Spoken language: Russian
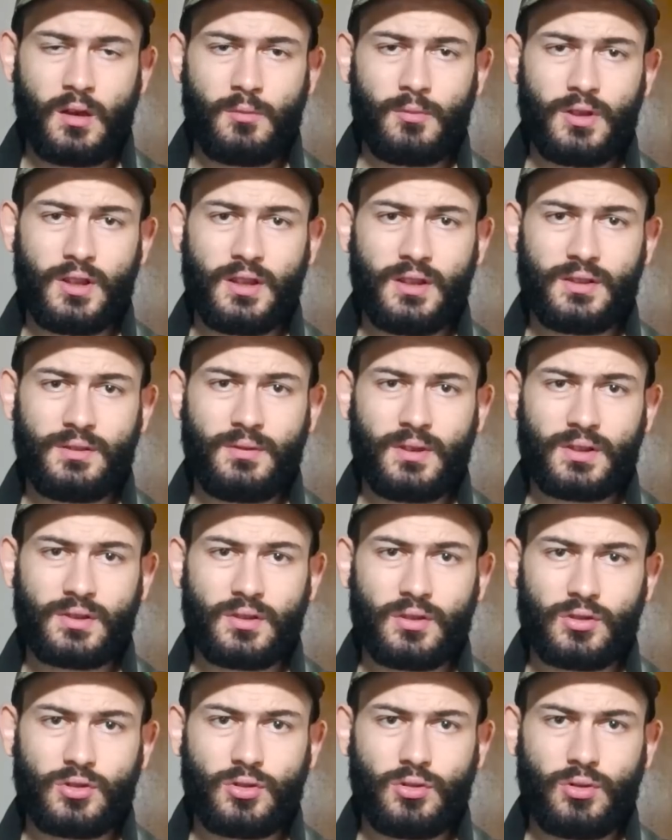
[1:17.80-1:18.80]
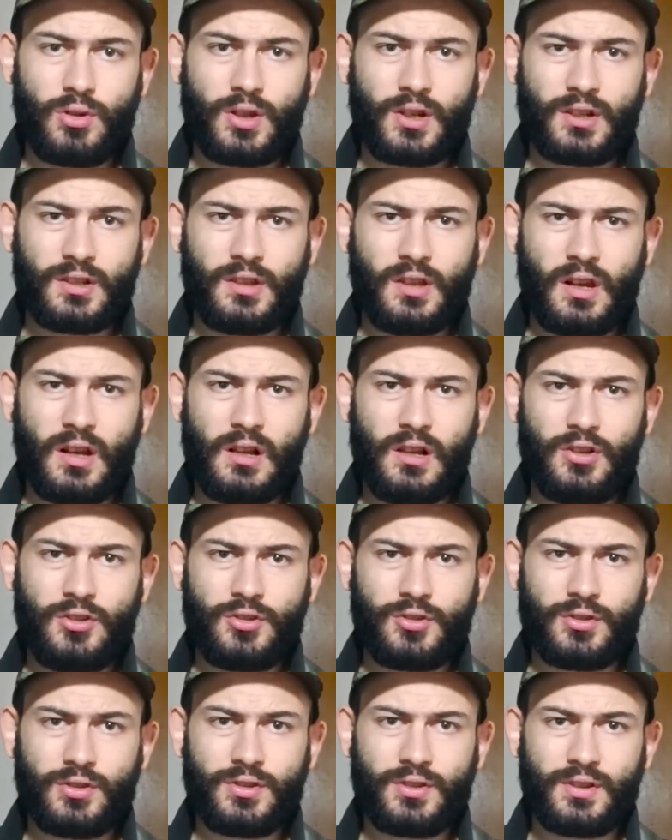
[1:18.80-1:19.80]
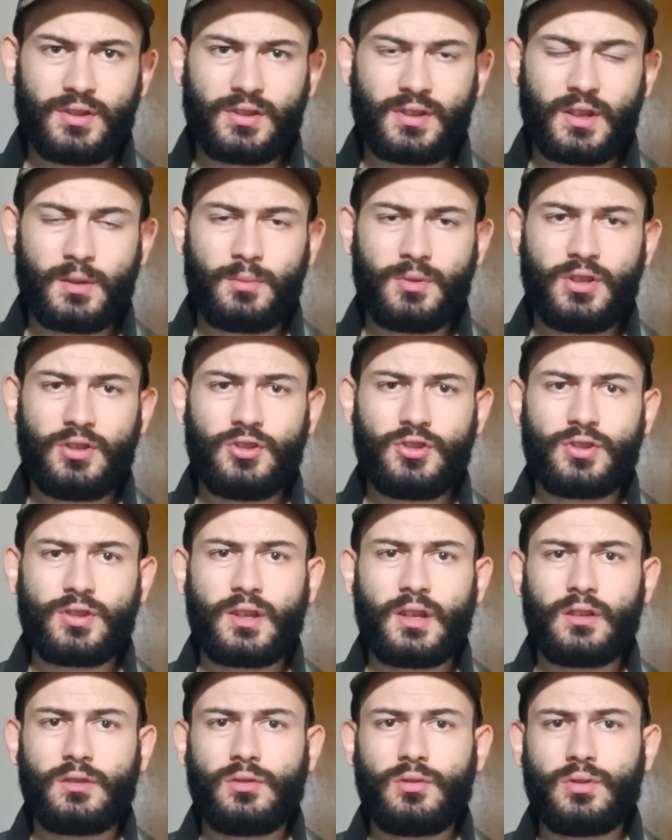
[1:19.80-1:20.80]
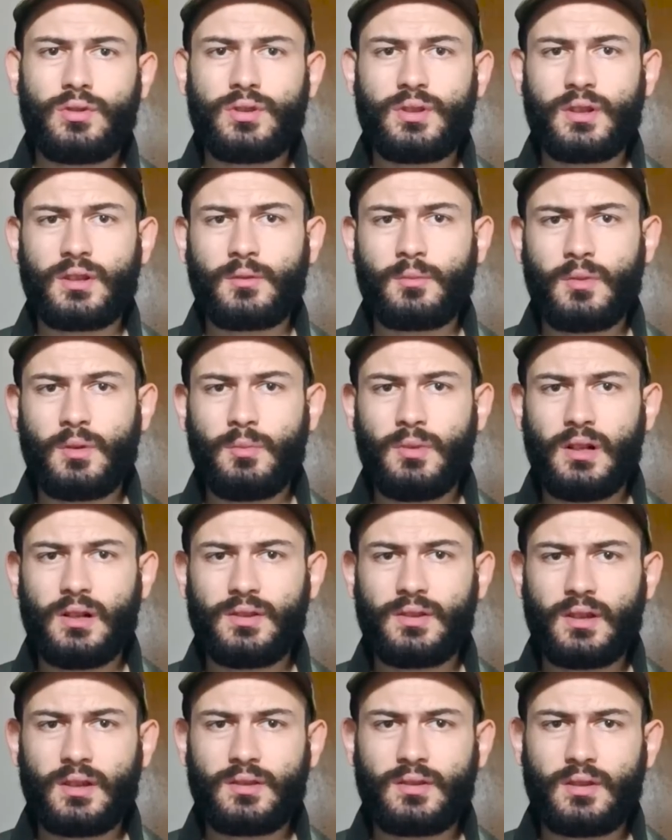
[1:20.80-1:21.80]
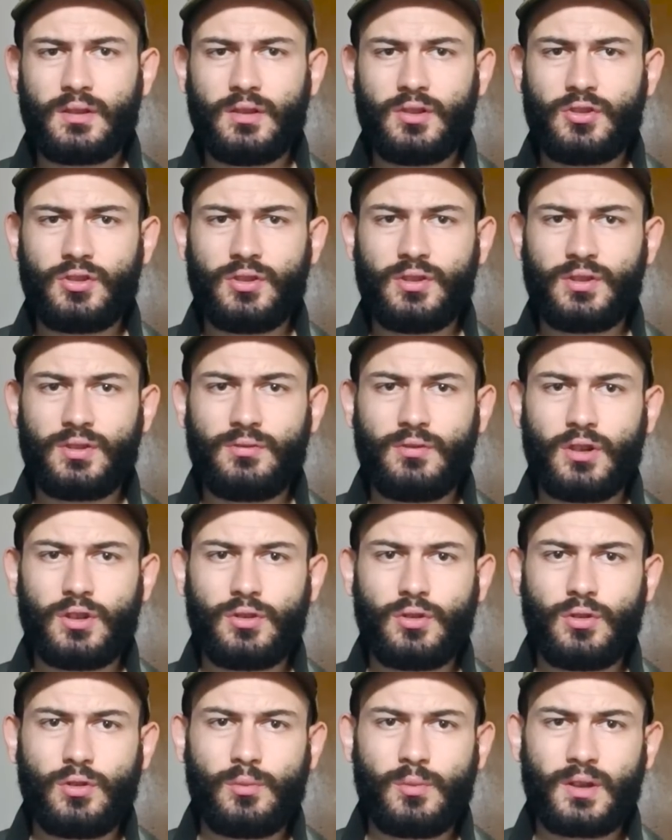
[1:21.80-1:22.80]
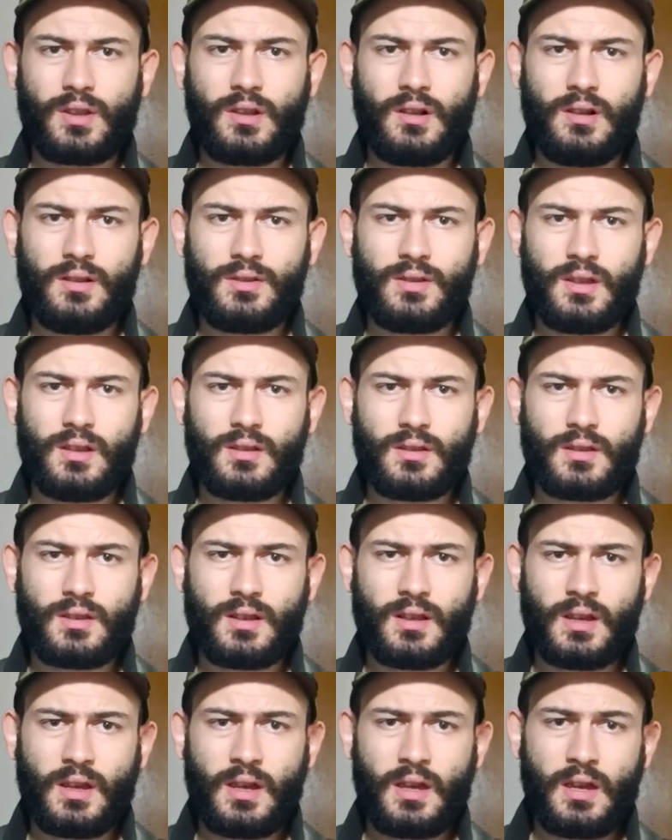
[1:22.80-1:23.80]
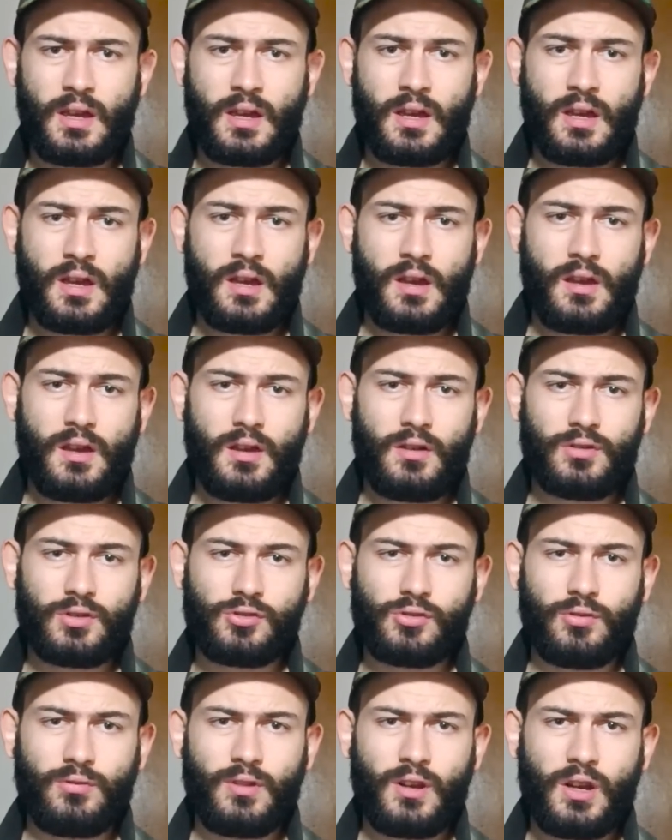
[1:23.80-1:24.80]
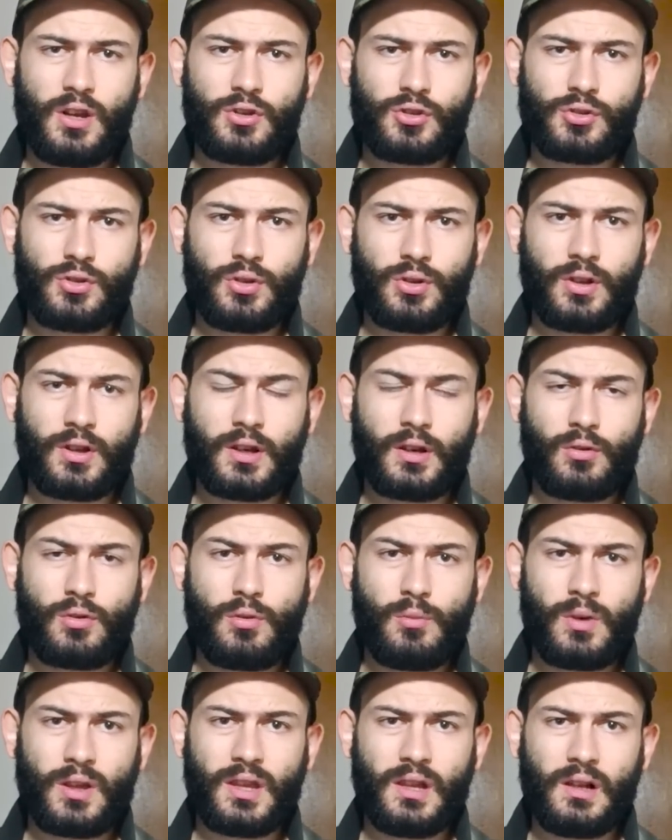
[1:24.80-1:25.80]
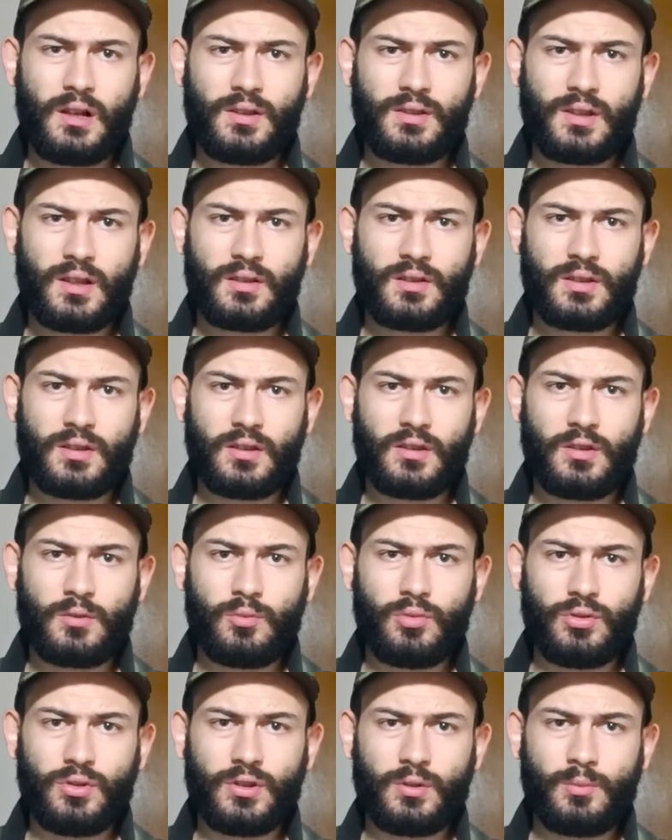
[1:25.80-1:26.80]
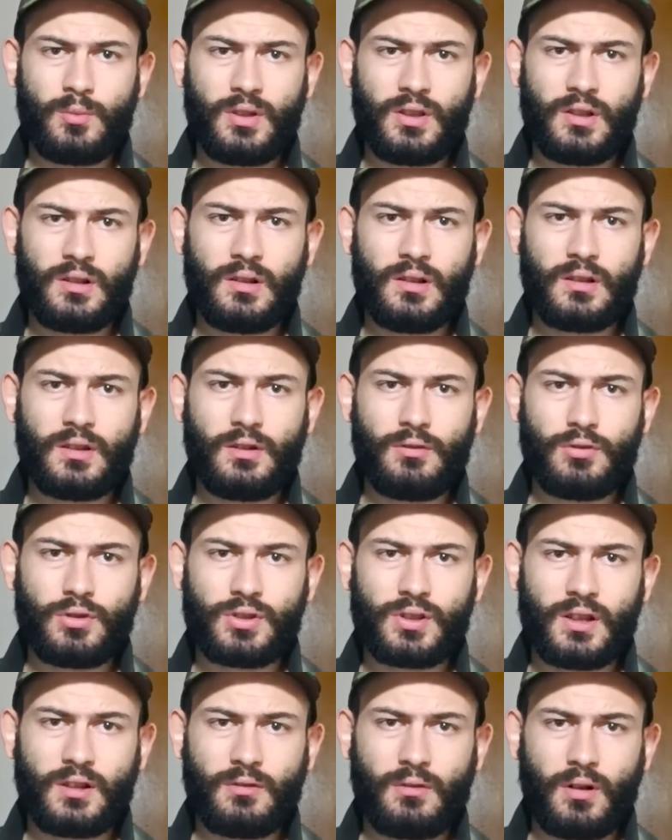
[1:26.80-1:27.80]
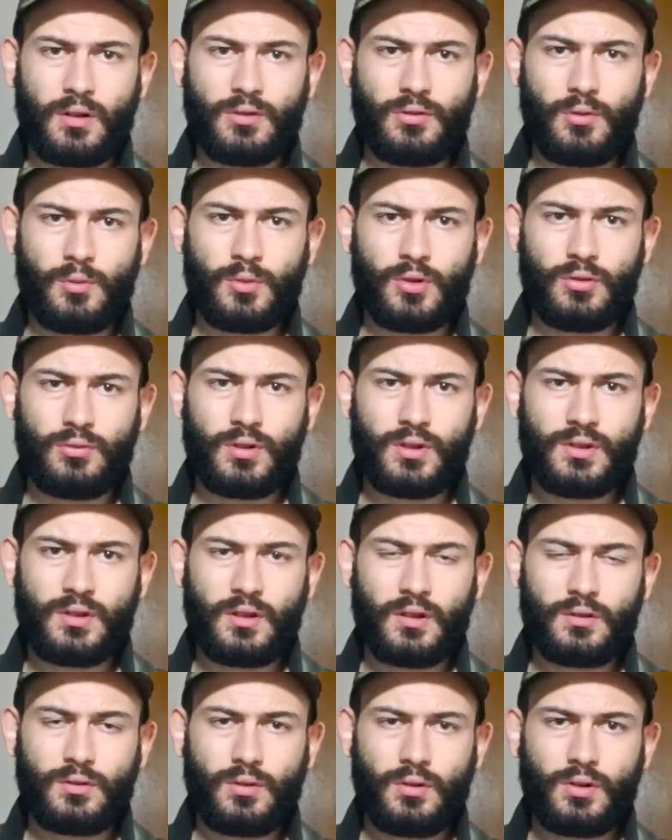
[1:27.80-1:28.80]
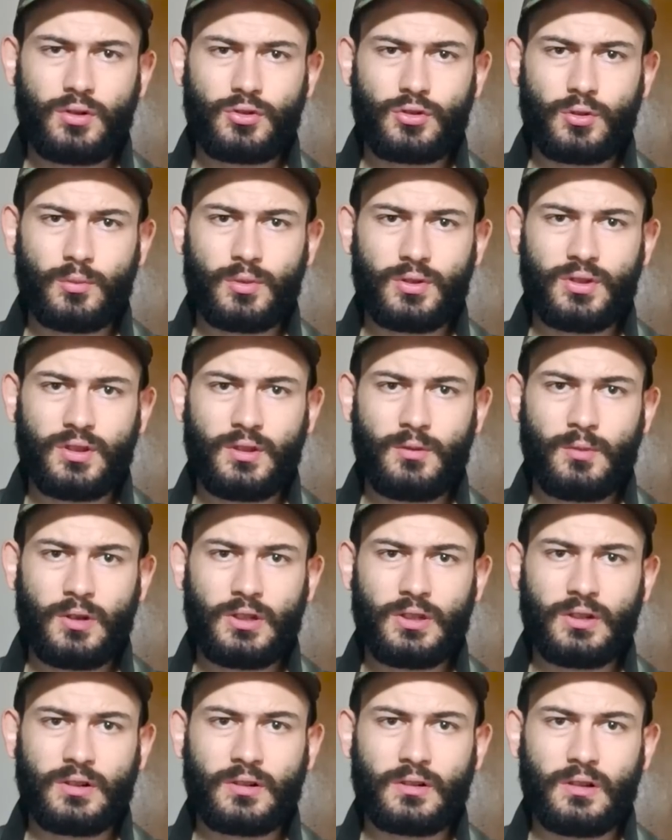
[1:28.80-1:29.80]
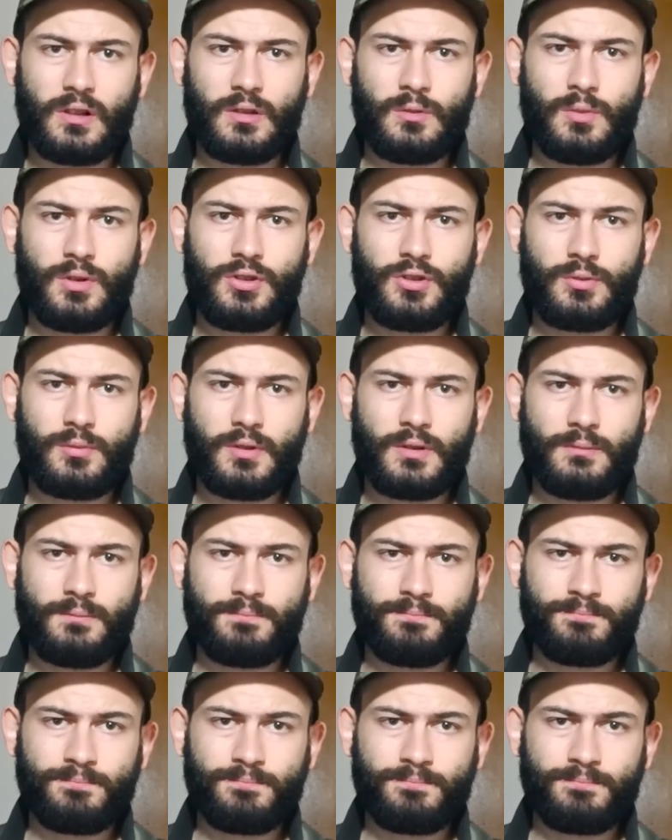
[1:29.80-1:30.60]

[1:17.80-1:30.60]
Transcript: Мне известно, что некоторые личности скептически относятся к мобилизации, даже называют ее могилизацией. Я вас уверяю, что никакой могилизации не будет. Мы не для того захватываем новые территории, чтобы занимать их кладбищами.